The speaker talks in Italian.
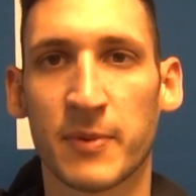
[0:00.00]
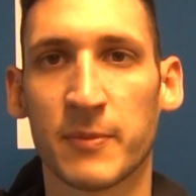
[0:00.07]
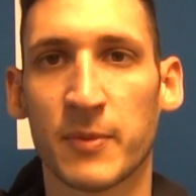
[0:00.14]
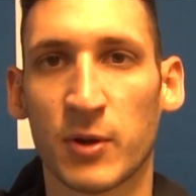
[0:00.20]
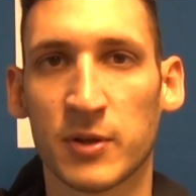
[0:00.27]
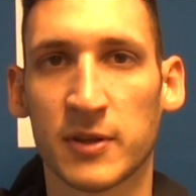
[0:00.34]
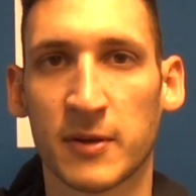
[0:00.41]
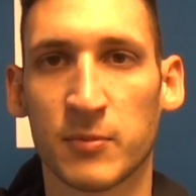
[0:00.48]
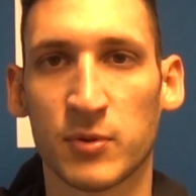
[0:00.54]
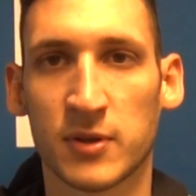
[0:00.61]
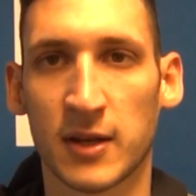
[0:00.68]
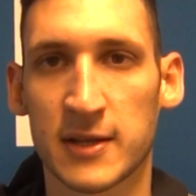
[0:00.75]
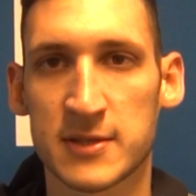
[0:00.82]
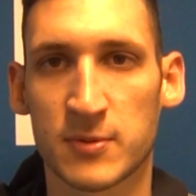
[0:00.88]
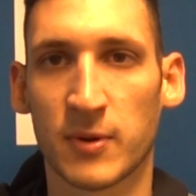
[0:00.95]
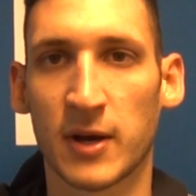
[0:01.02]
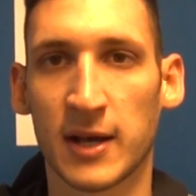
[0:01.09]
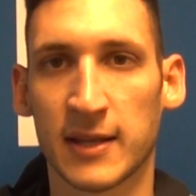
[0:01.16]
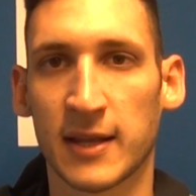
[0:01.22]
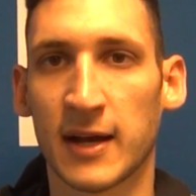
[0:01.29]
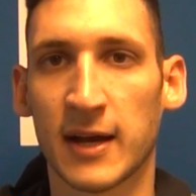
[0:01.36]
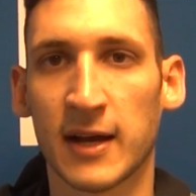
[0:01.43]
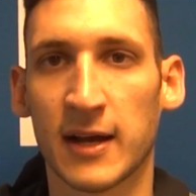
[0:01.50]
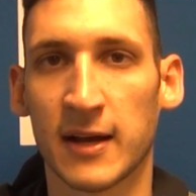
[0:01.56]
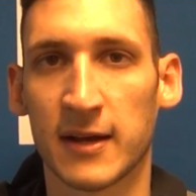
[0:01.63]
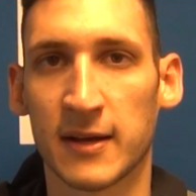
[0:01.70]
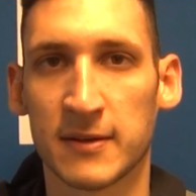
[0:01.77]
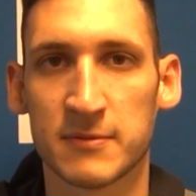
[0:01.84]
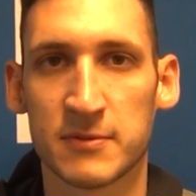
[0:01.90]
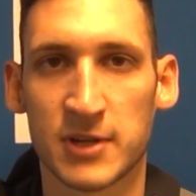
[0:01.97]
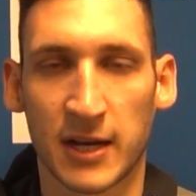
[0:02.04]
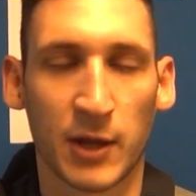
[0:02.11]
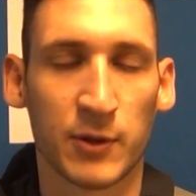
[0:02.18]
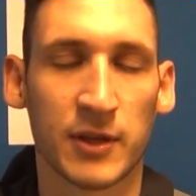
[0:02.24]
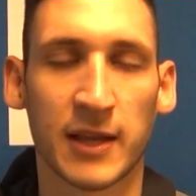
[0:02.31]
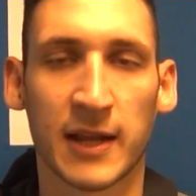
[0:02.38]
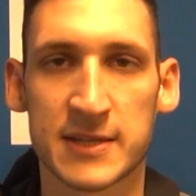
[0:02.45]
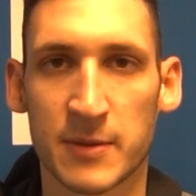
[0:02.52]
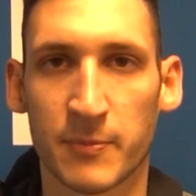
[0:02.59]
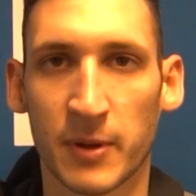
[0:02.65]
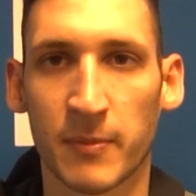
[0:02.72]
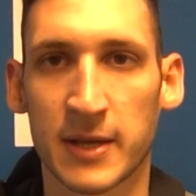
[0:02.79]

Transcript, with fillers: il mio contributo alla squadra, cercando di dare sempre il